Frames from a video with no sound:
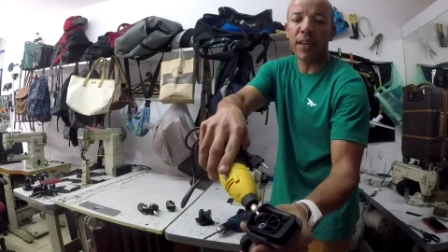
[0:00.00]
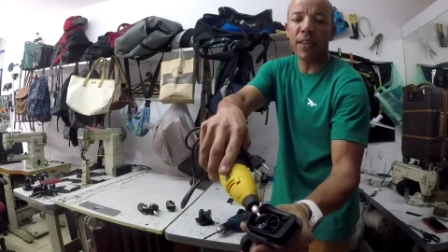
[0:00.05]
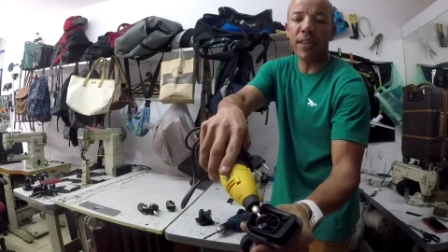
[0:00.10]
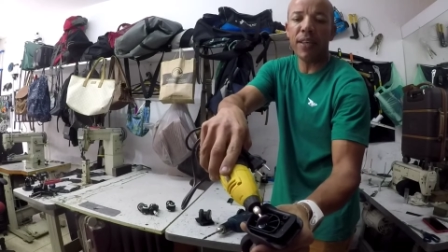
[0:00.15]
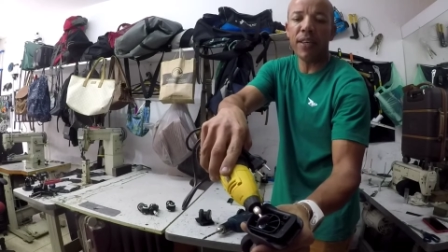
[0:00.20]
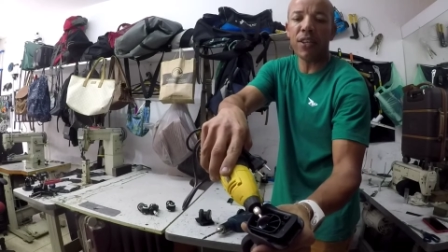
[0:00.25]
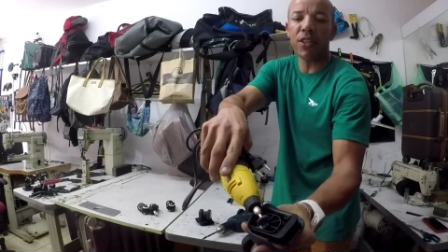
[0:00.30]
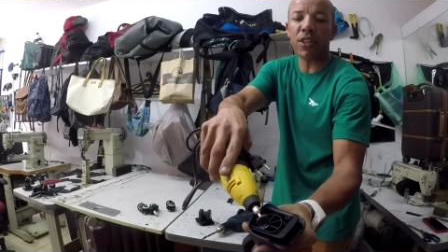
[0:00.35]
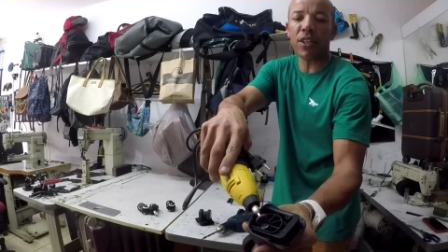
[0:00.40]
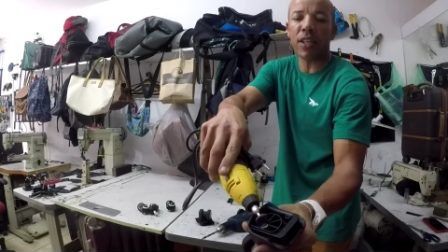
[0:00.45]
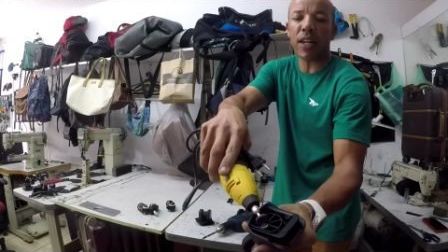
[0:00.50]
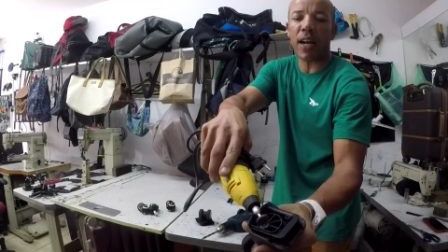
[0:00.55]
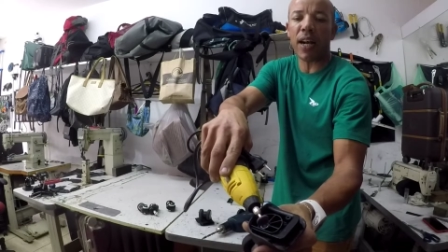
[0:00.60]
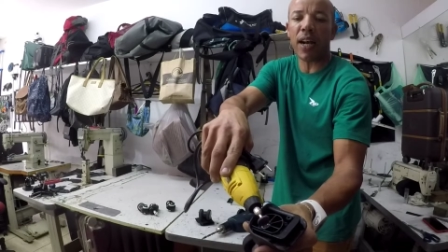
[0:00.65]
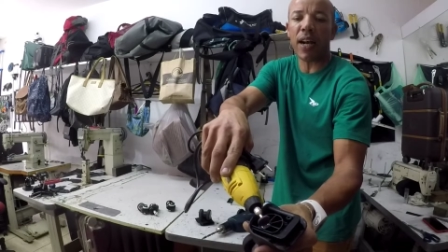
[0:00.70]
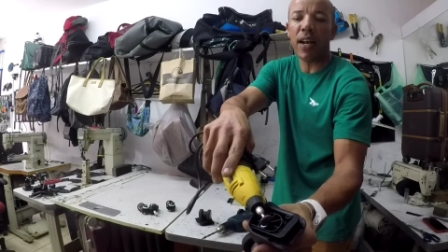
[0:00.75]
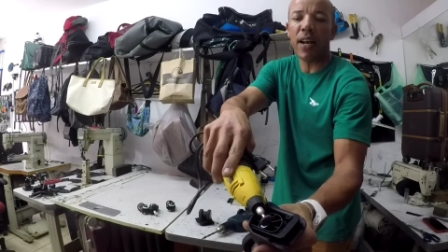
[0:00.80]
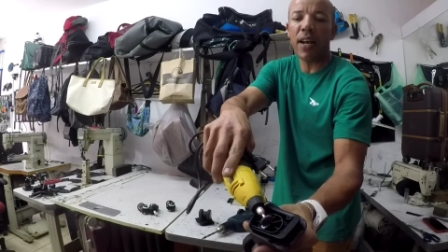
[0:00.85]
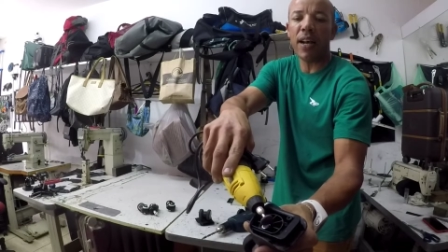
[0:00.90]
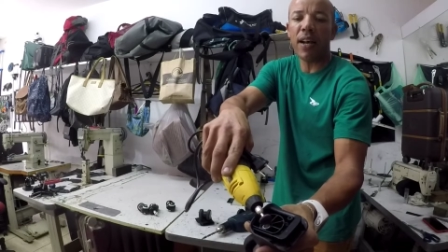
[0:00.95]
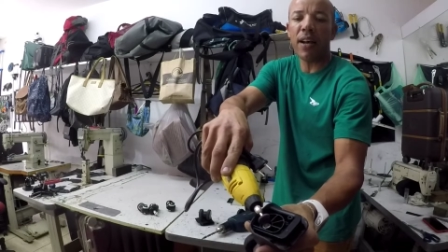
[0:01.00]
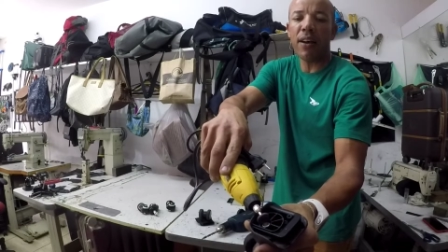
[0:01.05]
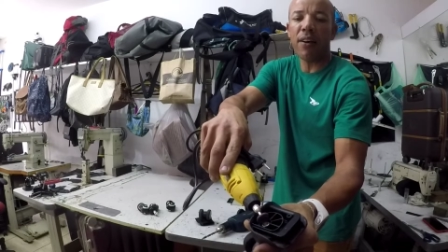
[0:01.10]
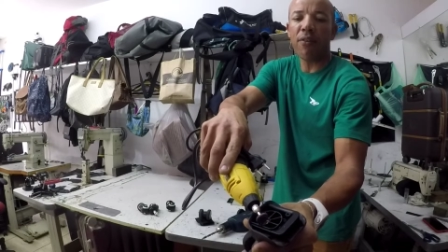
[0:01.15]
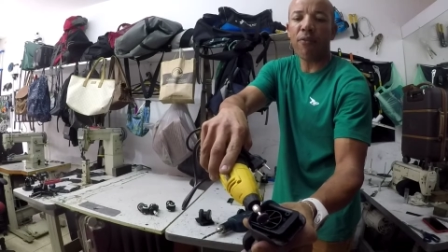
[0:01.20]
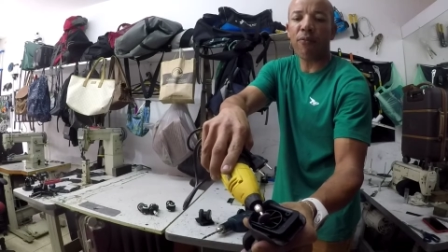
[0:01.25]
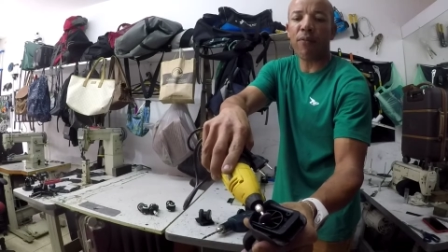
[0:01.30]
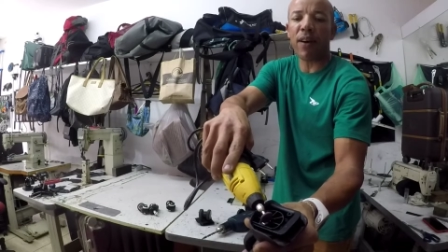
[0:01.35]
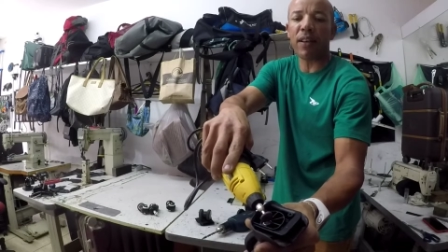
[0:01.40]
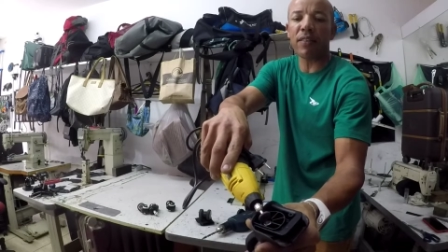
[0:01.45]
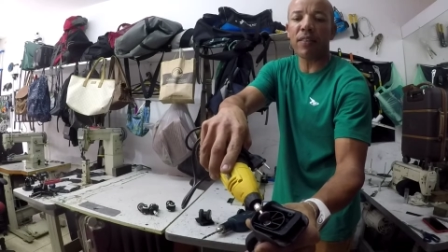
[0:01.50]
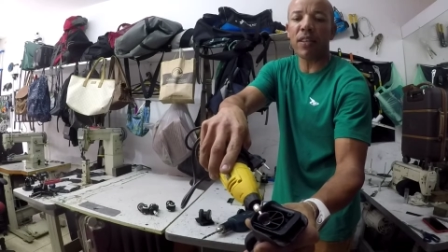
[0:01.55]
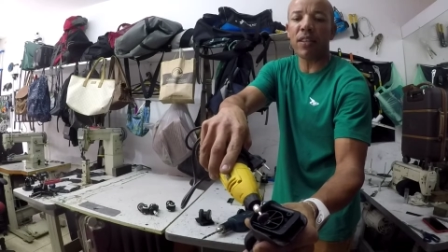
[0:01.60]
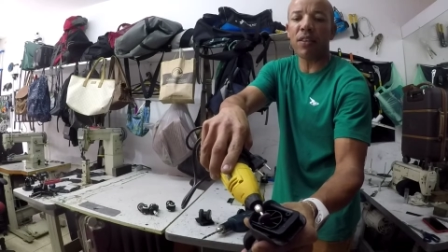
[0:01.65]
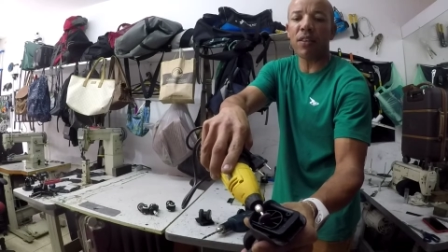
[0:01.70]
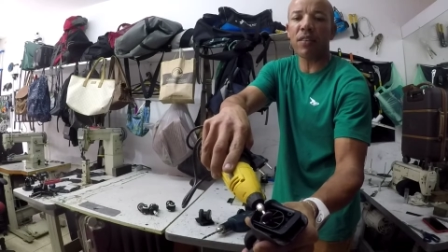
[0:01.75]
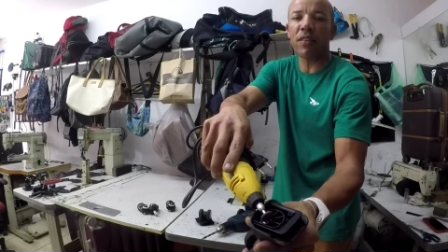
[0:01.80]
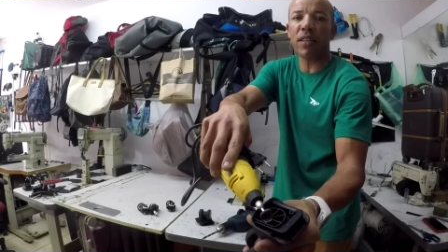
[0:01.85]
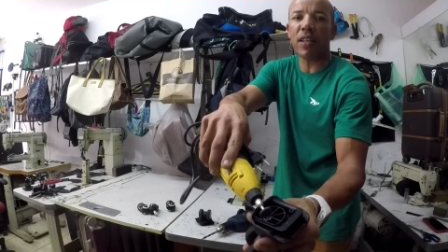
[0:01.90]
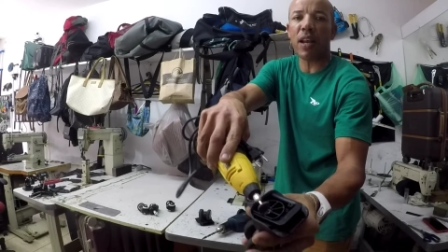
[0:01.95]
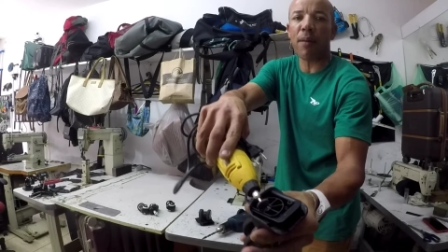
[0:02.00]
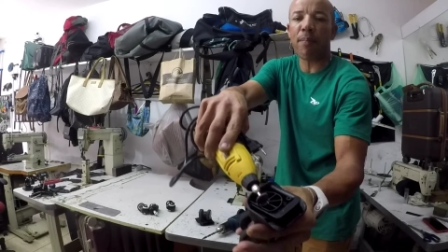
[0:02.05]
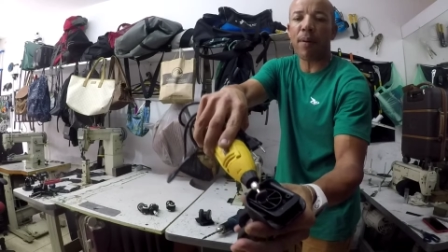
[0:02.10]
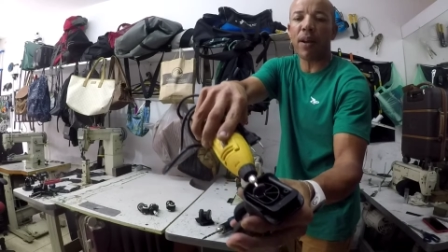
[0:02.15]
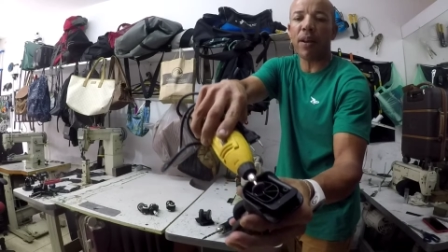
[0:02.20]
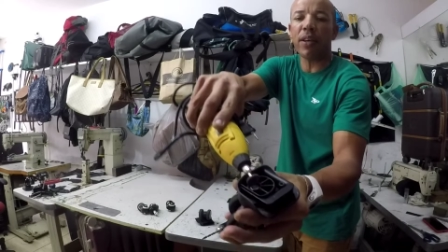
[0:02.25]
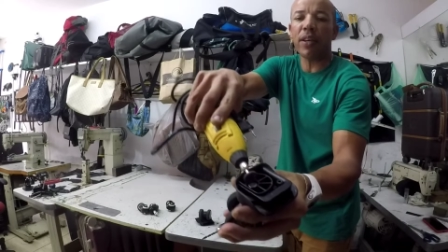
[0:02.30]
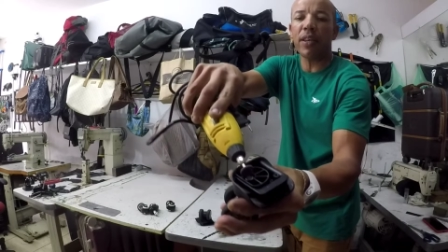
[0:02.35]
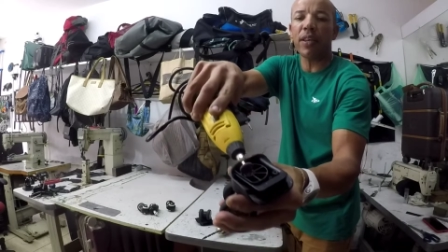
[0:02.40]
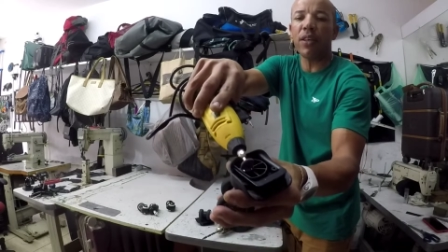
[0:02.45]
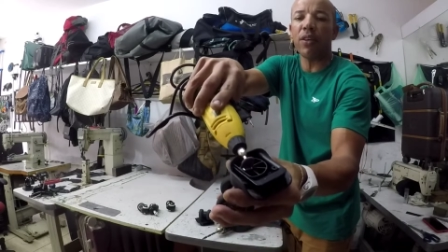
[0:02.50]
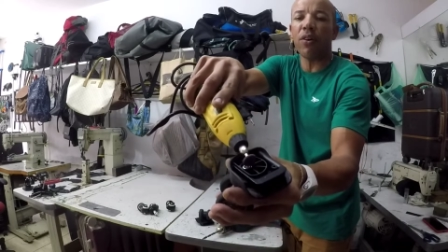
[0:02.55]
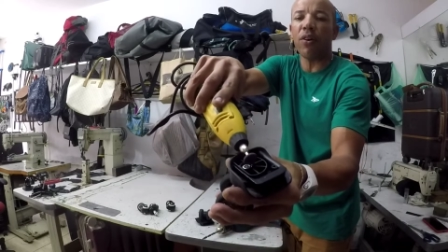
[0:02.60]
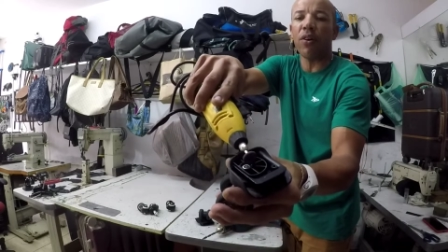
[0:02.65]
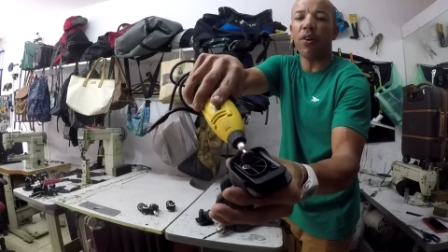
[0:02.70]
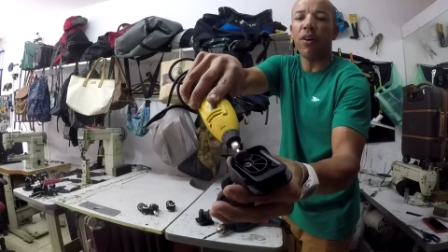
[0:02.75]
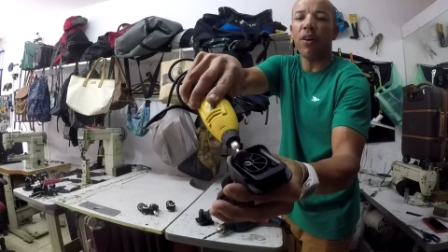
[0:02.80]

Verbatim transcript: e estar fazendo esse trabalho aqui, ó.